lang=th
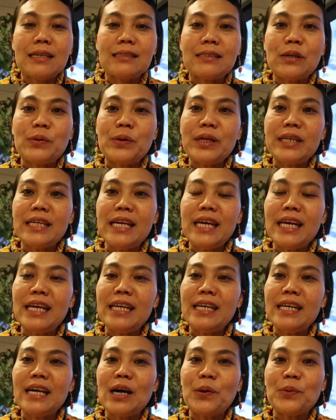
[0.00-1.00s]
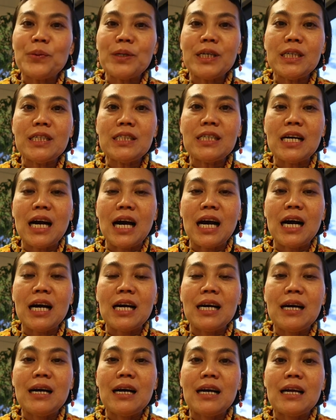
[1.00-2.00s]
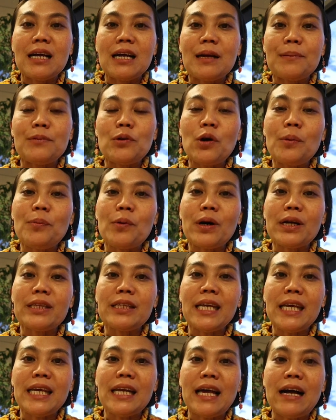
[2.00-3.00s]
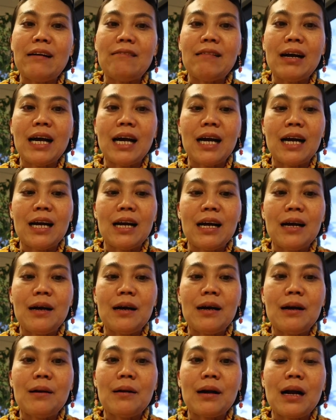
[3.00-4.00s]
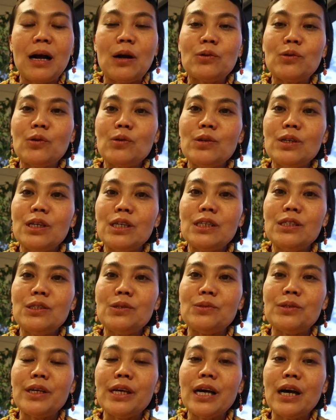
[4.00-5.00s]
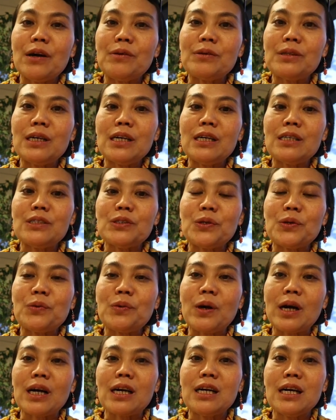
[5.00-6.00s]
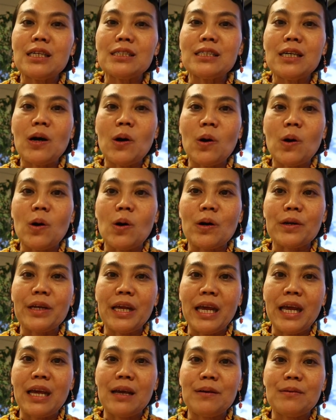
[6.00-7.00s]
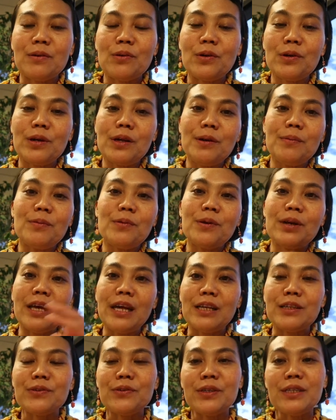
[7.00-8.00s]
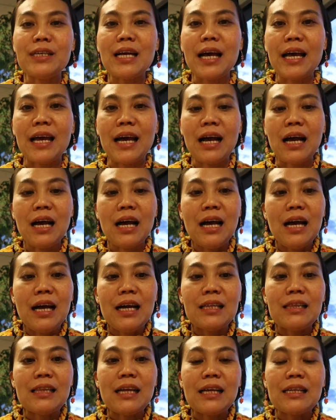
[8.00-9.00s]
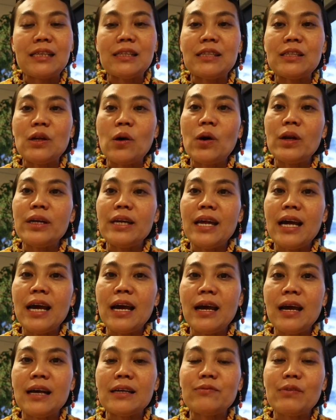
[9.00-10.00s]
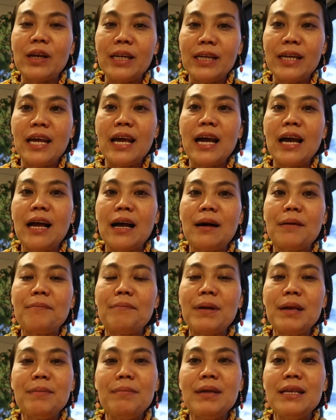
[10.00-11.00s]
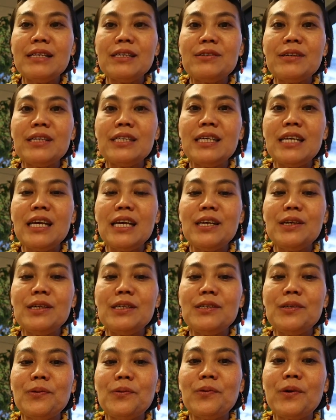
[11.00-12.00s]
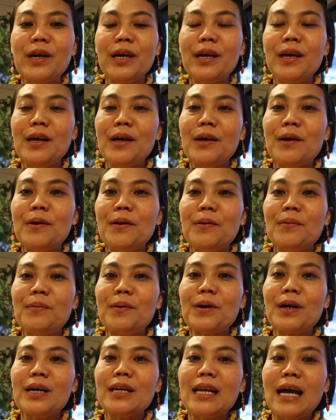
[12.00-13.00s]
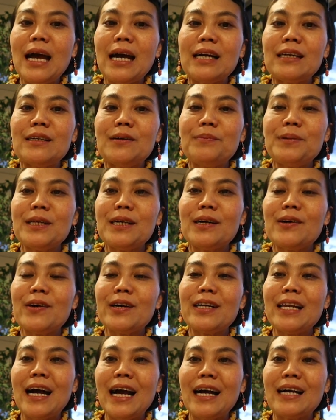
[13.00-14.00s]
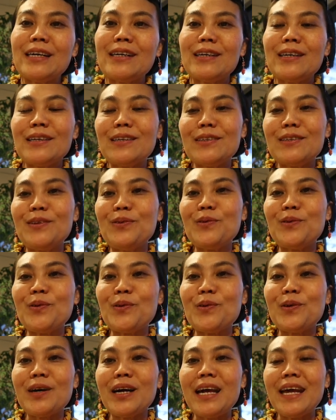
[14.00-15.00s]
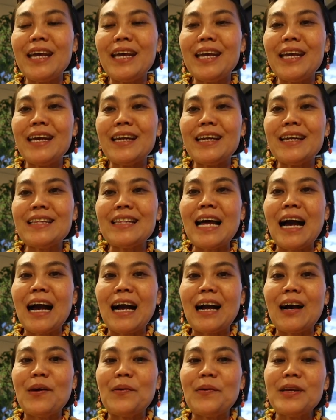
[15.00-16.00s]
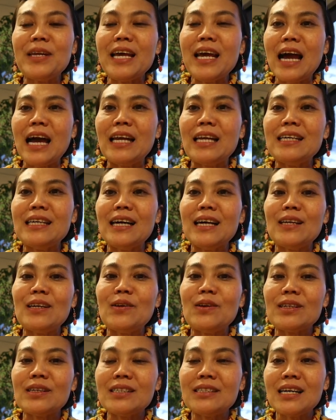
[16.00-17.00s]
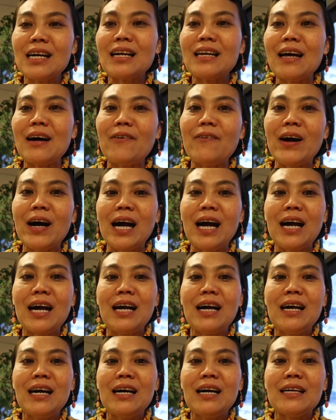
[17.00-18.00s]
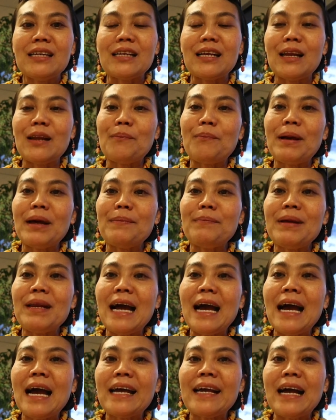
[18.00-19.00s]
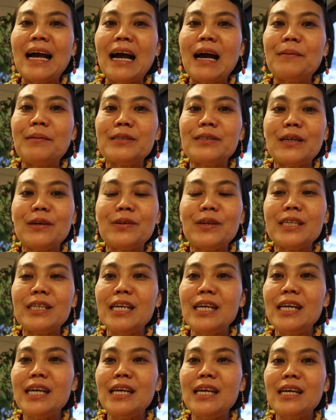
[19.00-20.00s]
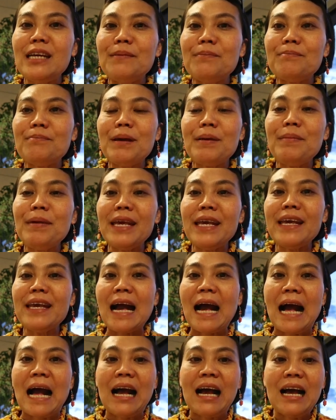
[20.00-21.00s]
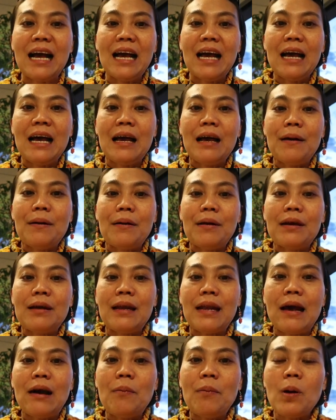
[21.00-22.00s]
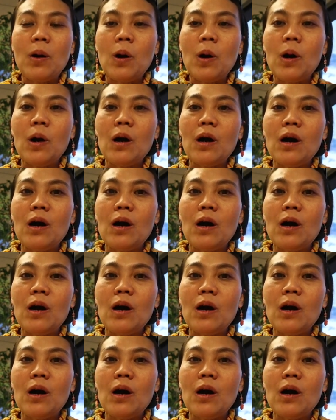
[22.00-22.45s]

เจ้าหน้าที่ที่เคาน์เตอร์อะโดยปกติแล้วอะเขาต้องยืนอยู่ที่เคาน์เตอร์จนกว่าเครื่องจะออกดิ โดยที่โบสเห็นส่วนใหญ่อะแต่ตอนเนี้ย วันเนี้ย ไม่มีเจ้าหน้าที่ยืยู่เว้ยโบก็นั่งแล้วมีเตอเขาก็นั่งดูตรงไอ้หน้าต่างเขาเนี่ยเรือเครื่องเราอะแต่เราไปไม่ได้ไงเพราะเจ้าหน้าที่ไม่มีไง แล้วพอ